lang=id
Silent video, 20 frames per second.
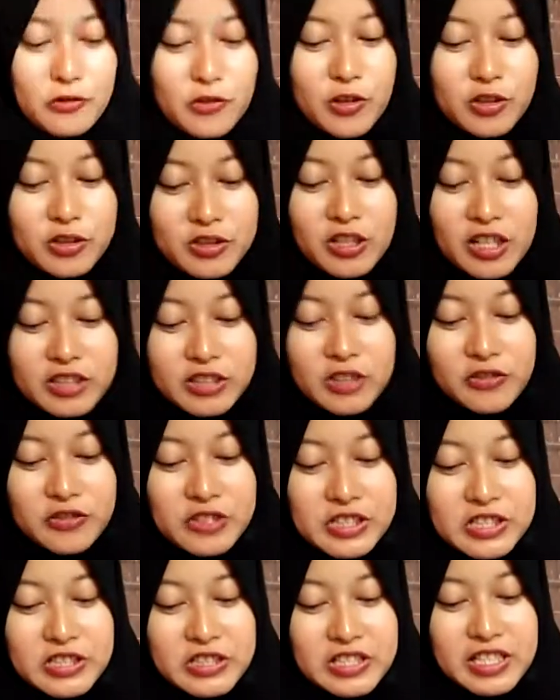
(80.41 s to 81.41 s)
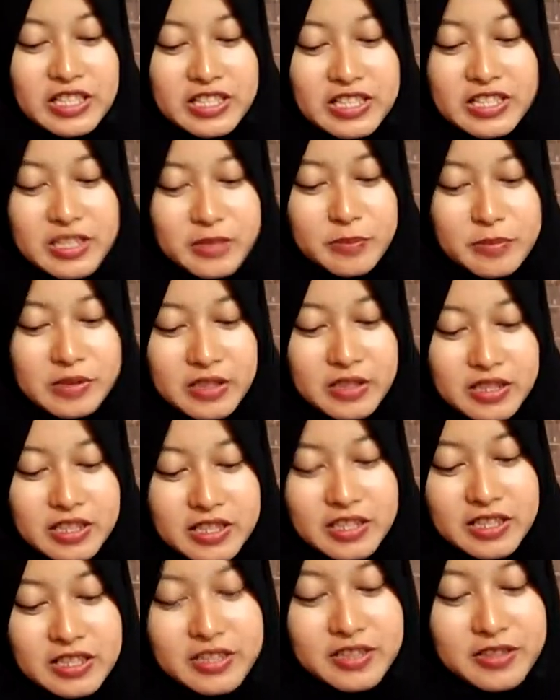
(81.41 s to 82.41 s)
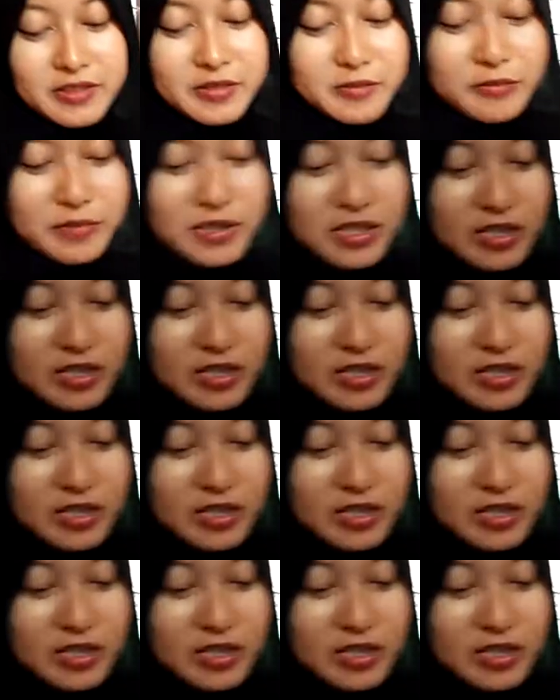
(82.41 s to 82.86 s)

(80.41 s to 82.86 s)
foto atau video aja seperti ini bisa